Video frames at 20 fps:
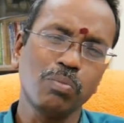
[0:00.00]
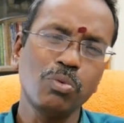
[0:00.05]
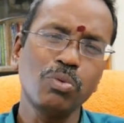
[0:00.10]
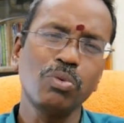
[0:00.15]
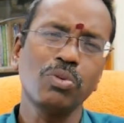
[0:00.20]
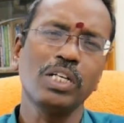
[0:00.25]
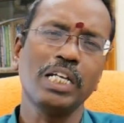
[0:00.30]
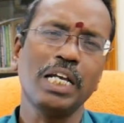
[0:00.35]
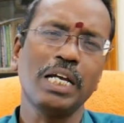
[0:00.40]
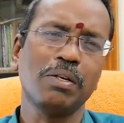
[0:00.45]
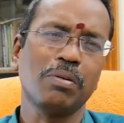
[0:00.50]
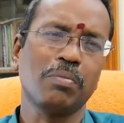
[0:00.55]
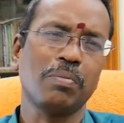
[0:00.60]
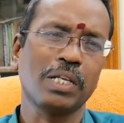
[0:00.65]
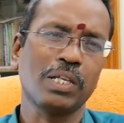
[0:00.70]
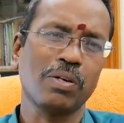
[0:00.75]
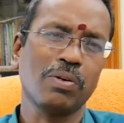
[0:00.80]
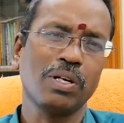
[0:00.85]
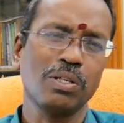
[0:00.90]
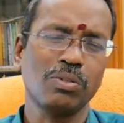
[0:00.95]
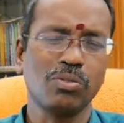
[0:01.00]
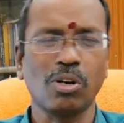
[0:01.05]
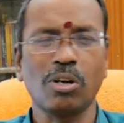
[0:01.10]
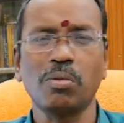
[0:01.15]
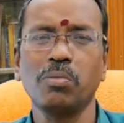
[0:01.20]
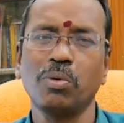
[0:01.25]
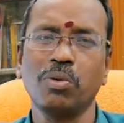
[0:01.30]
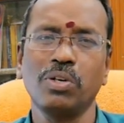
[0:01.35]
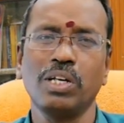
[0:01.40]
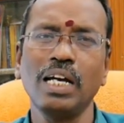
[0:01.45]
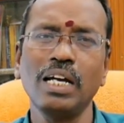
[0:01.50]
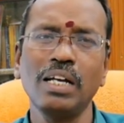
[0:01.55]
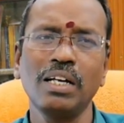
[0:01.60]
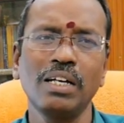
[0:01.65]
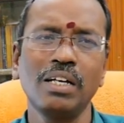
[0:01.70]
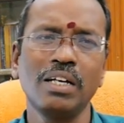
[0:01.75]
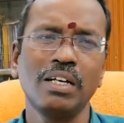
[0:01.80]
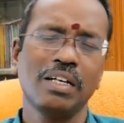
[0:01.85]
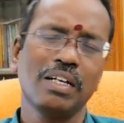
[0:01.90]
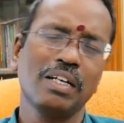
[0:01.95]
மூணு ஏழு பதினொன்று தொடர்பு கொண்டால்
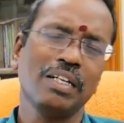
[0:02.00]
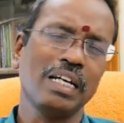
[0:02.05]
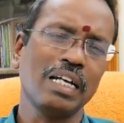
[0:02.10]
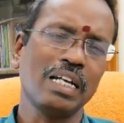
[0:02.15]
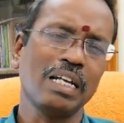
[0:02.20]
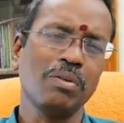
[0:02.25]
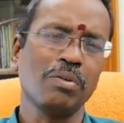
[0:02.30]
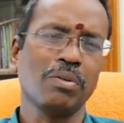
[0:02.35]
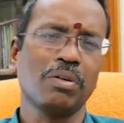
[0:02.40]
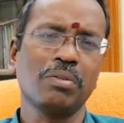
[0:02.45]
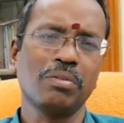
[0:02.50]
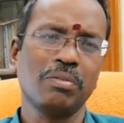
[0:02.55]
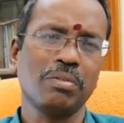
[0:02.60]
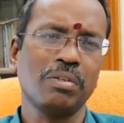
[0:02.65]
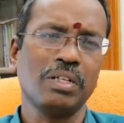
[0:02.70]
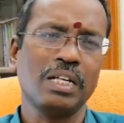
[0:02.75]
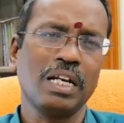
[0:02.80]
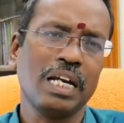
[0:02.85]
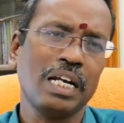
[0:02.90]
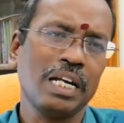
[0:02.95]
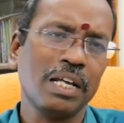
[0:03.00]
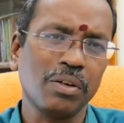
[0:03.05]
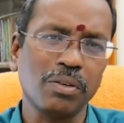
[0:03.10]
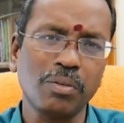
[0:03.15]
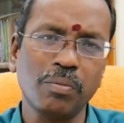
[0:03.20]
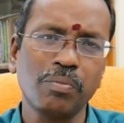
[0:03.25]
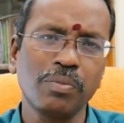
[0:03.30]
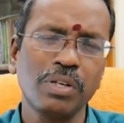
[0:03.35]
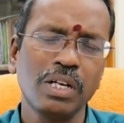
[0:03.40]
நல்ல ஒரு நிலையில் இருக்கும்